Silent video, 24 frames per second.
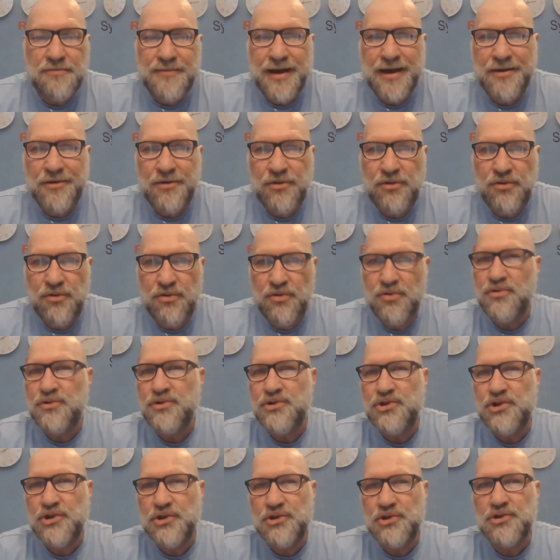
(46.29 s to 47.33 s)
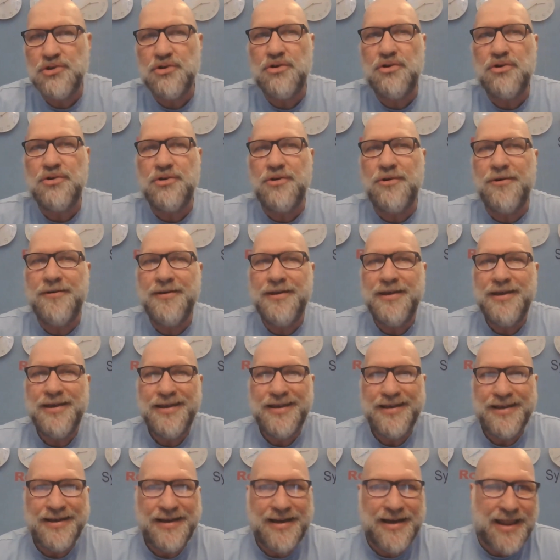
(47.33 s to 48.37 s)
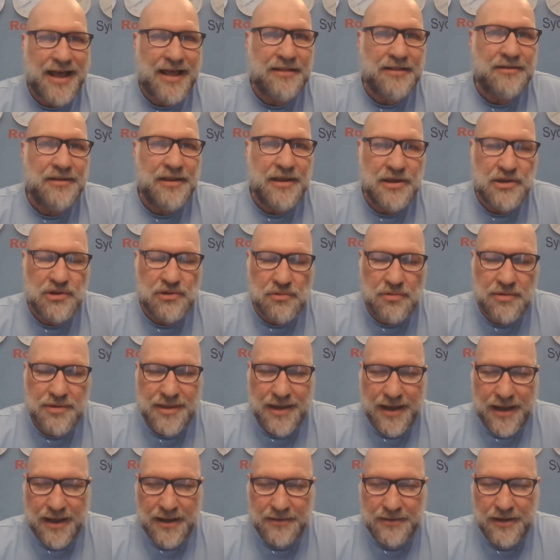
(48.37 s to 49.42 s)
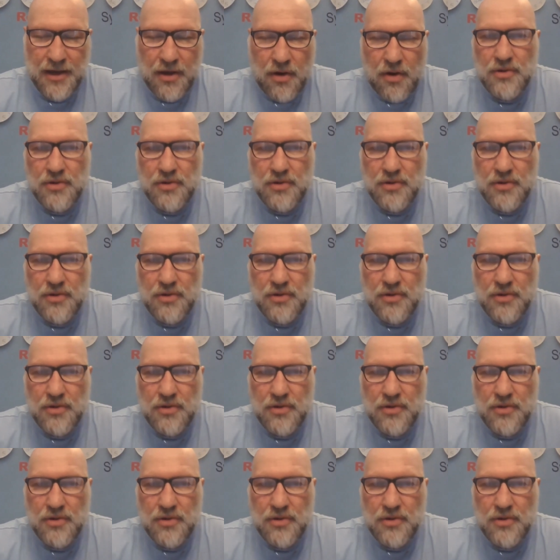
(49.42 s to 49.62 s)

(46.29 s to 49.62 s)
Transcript: ma non ci sono grandi risultati.